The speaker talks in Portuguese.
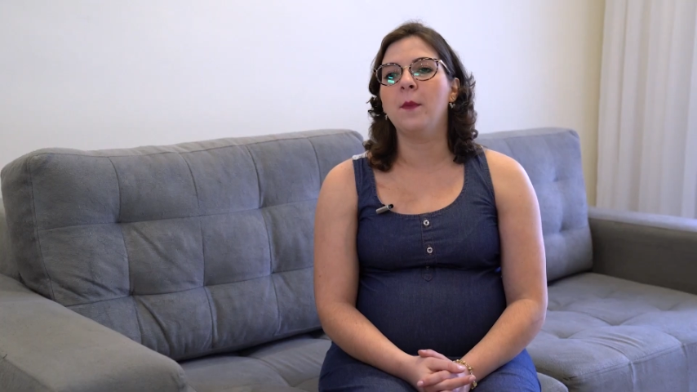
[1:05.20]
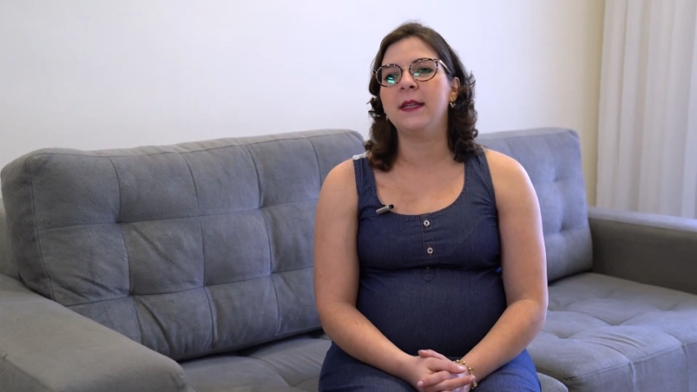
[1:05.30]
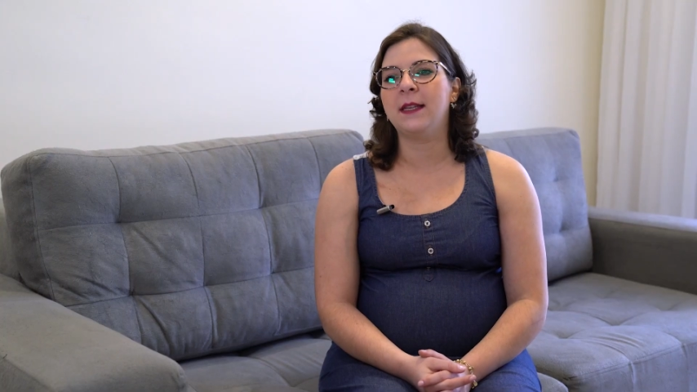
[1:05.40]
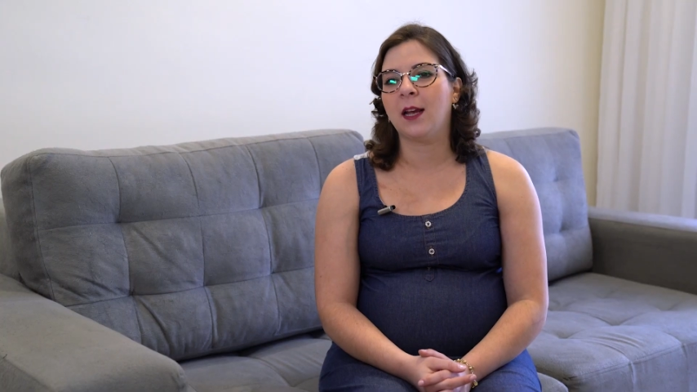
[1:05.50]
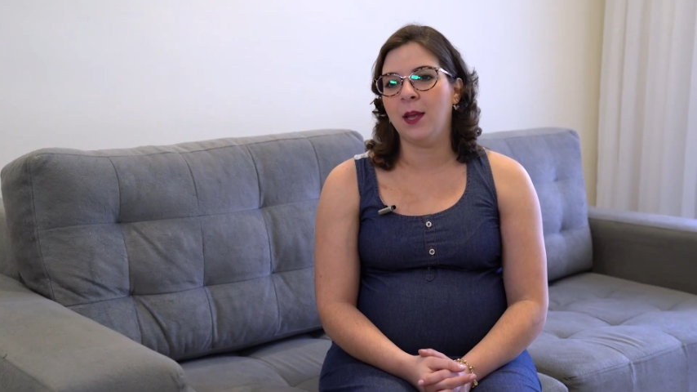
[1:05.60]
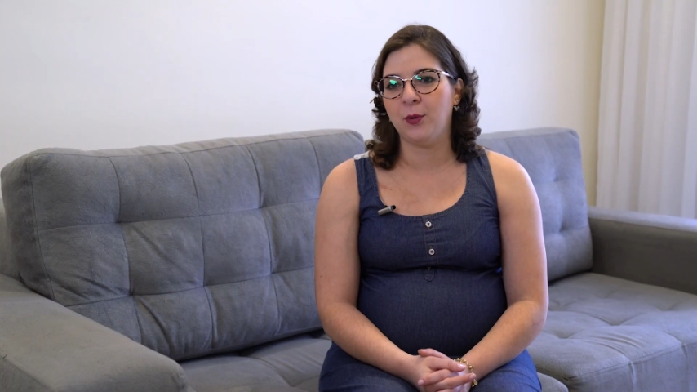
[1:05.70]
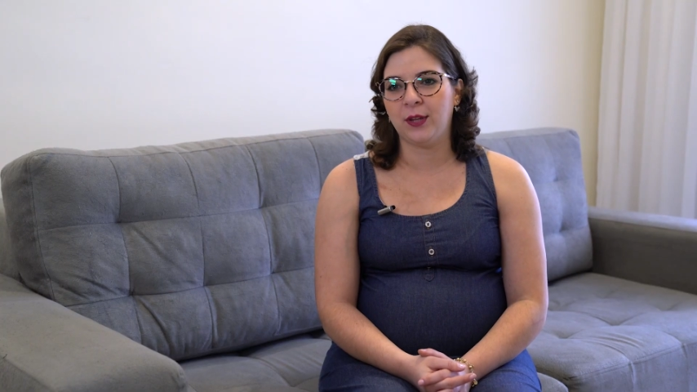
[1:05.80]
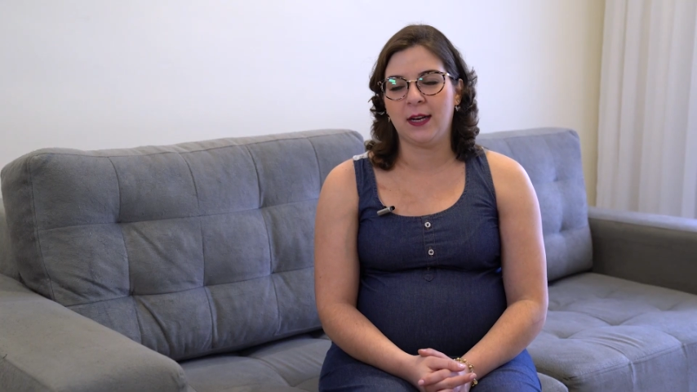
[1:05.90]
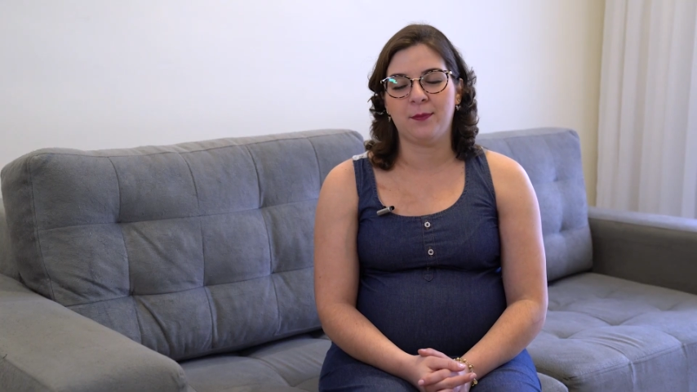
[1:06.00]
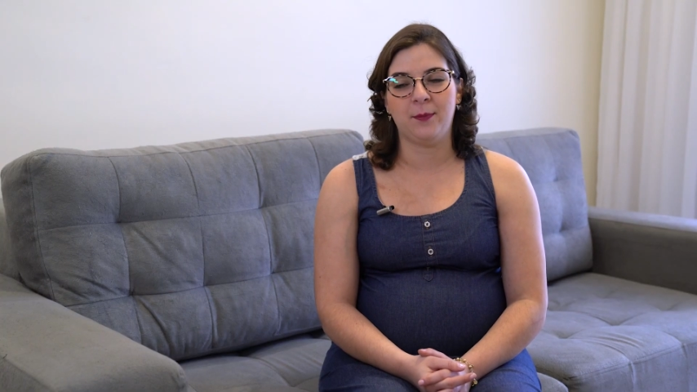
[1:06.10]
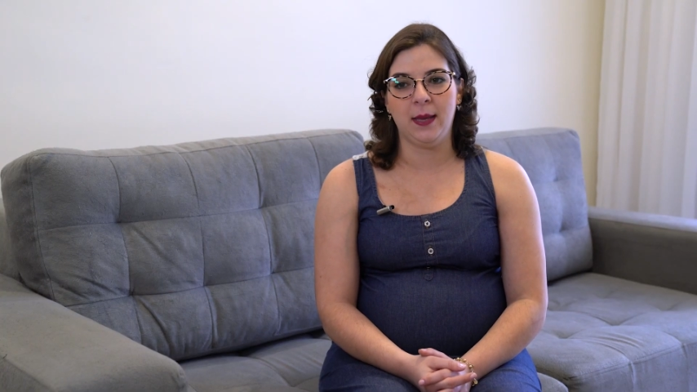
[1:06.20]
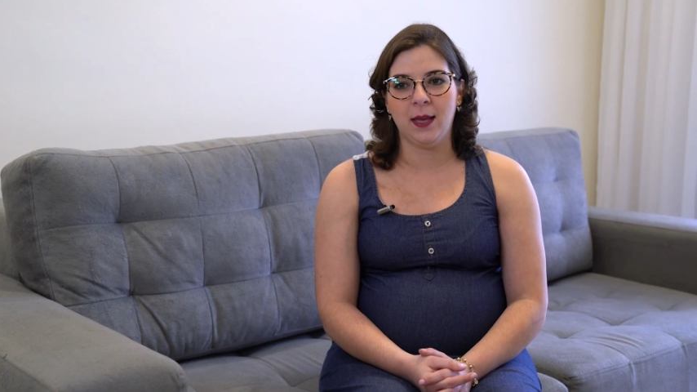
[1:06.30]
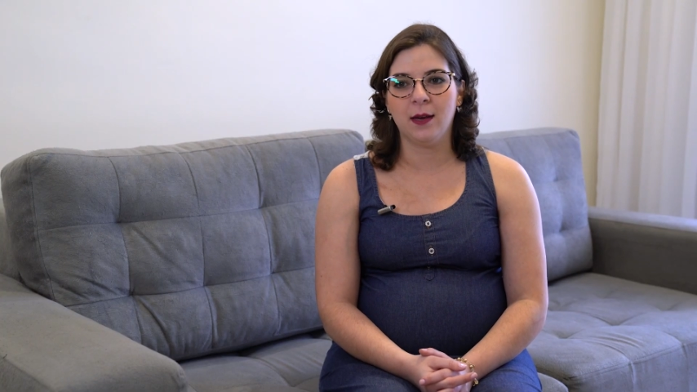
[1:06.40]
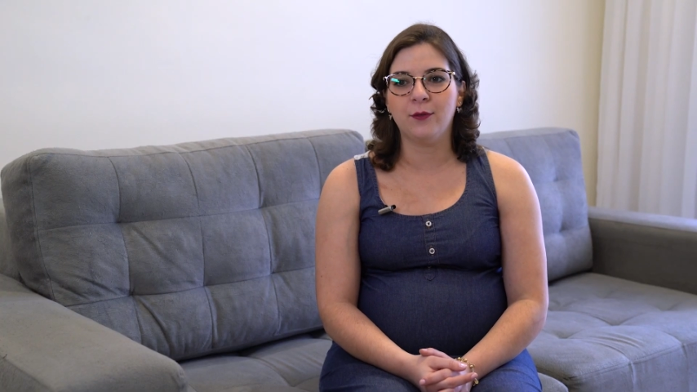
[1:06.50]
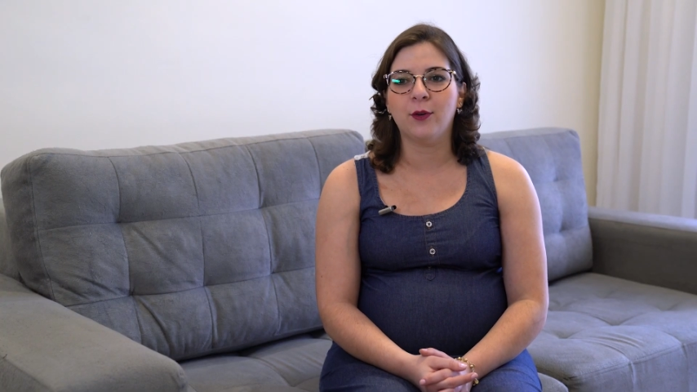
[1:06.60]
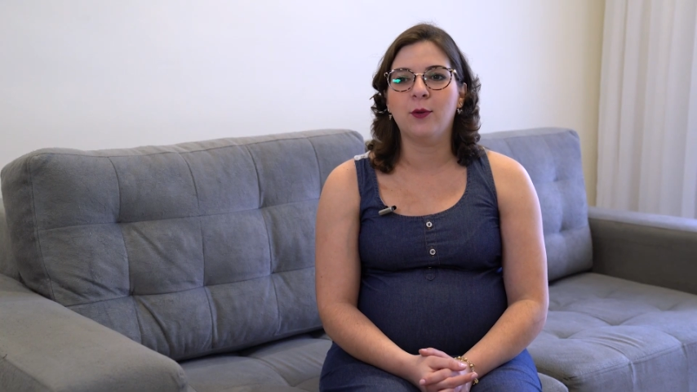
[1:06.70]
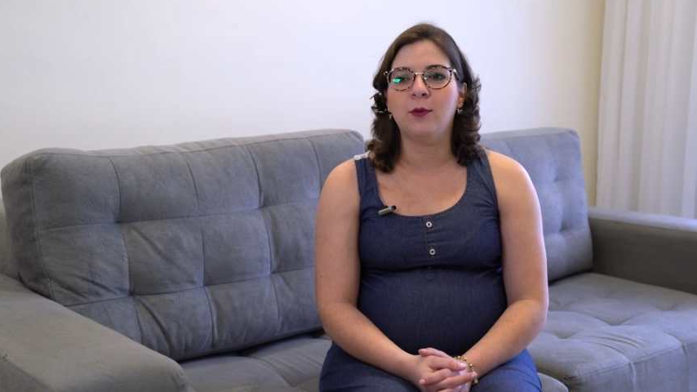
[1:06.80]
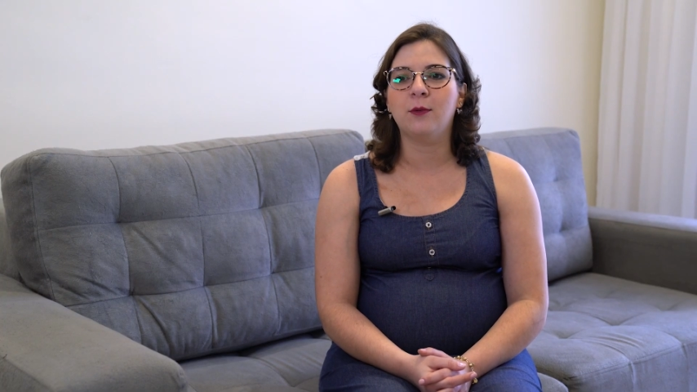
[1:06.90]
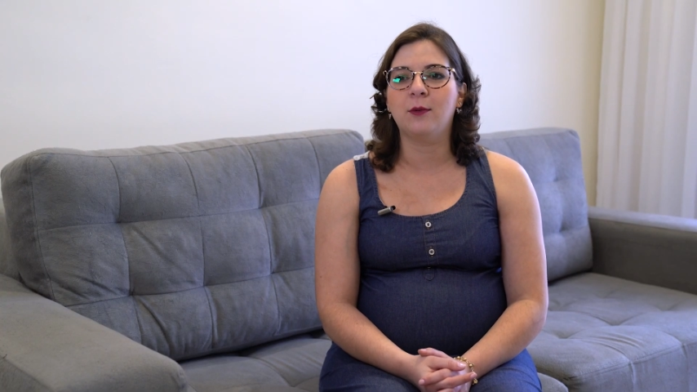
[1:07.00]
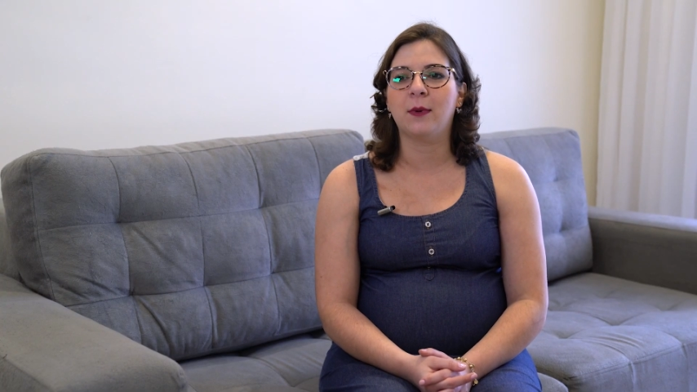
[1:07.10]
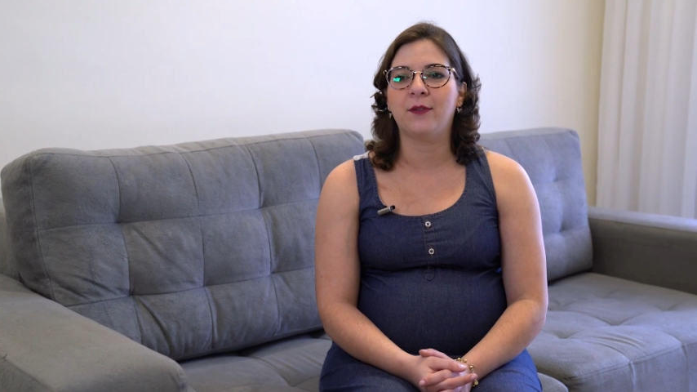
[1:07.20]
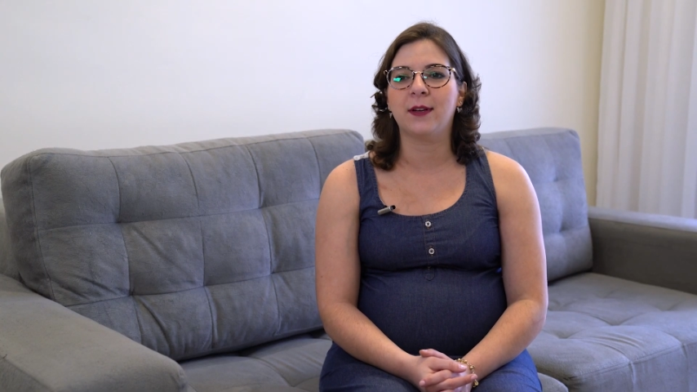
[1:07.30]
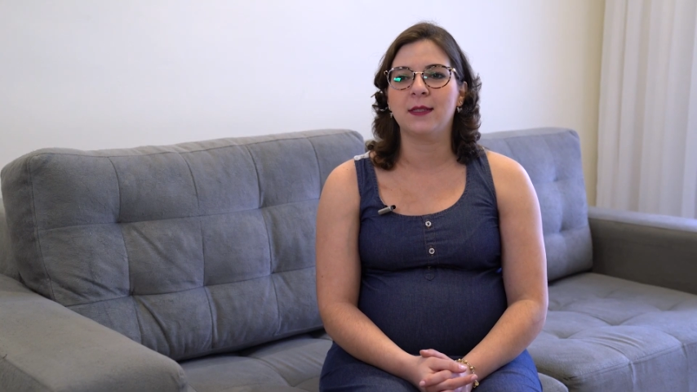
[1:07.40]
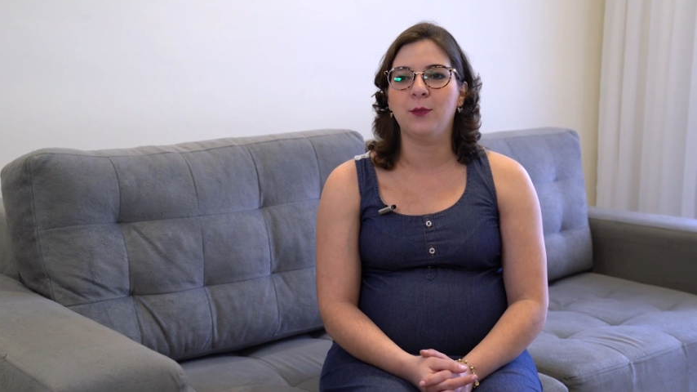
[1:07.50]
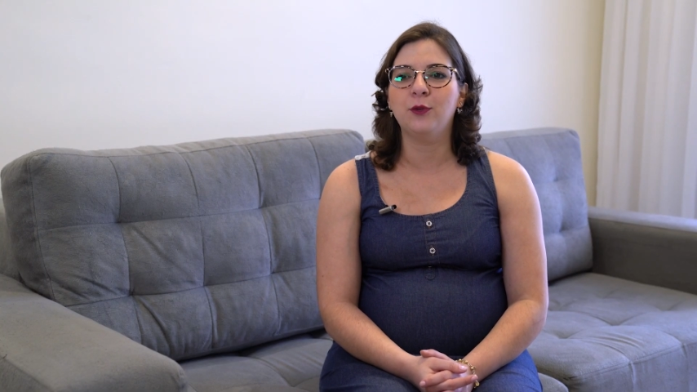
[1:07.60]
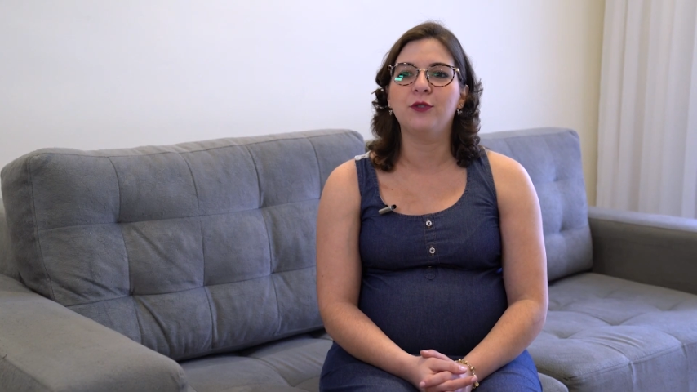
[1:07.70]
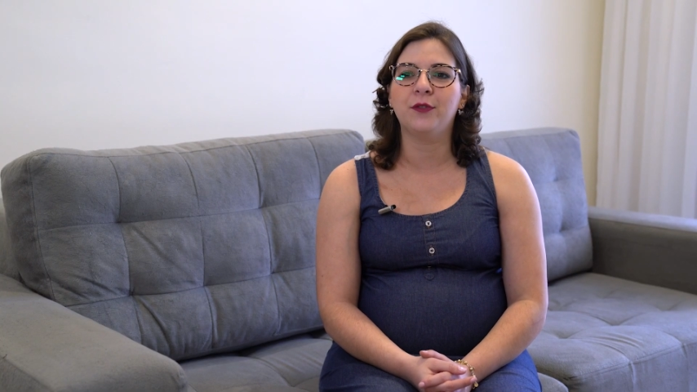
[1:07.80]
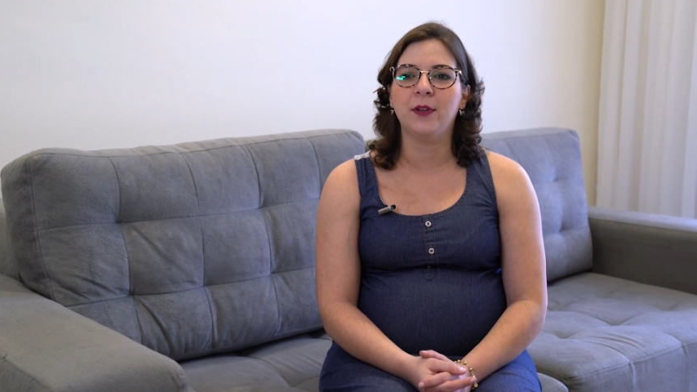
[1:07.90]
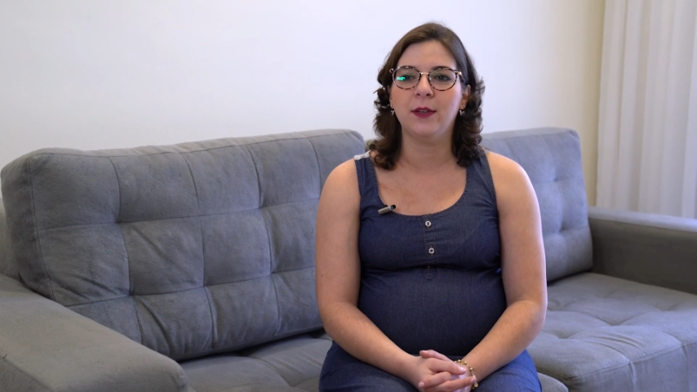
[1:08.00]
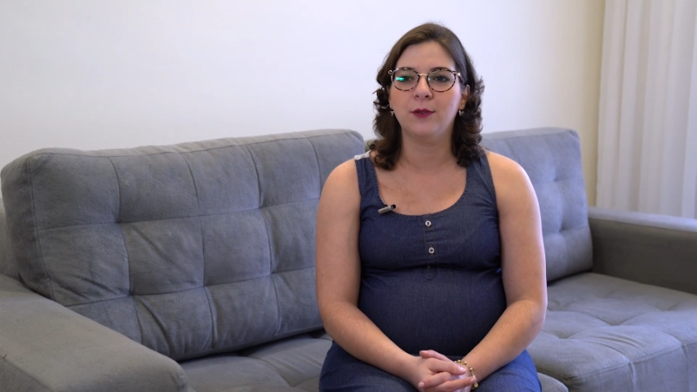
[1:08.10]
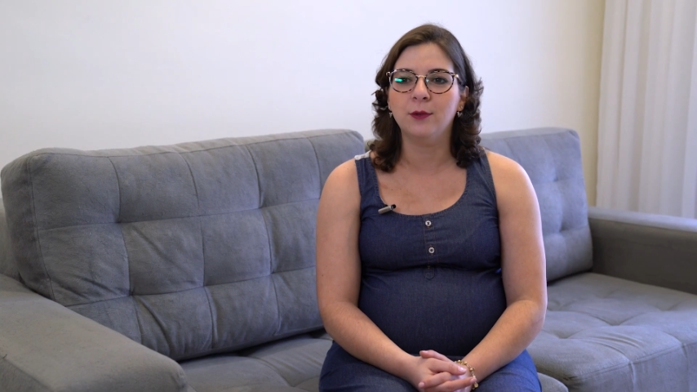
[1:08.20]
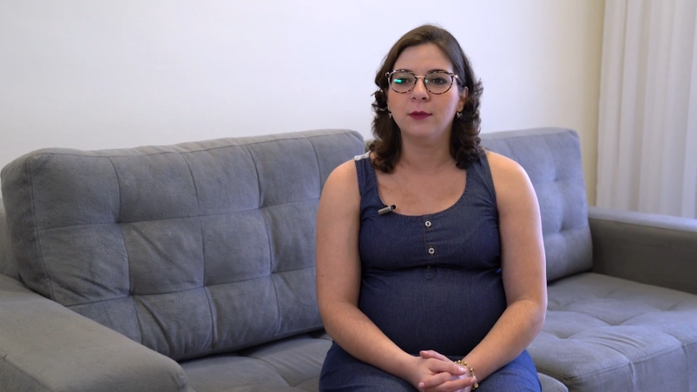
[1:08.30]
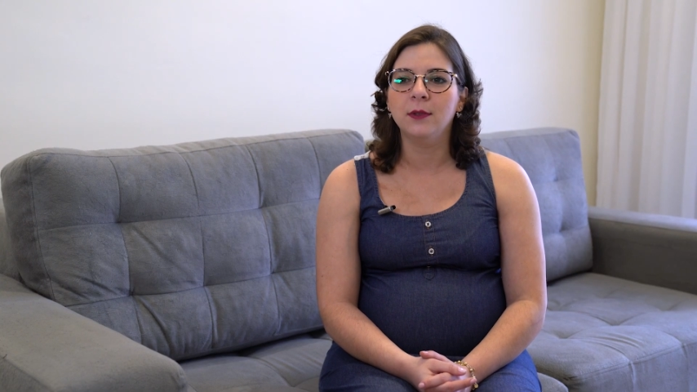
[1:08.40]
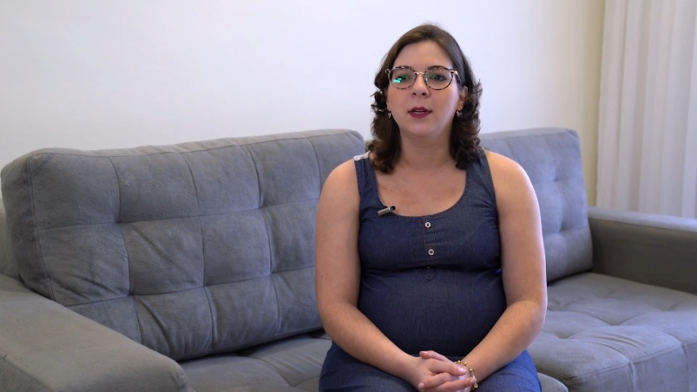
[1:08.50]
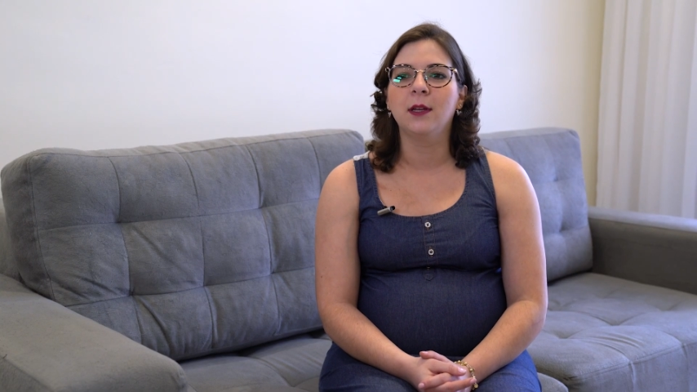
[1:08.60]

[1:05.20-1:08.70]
Comecei a quimioterapia, foi uma fase muito difícil.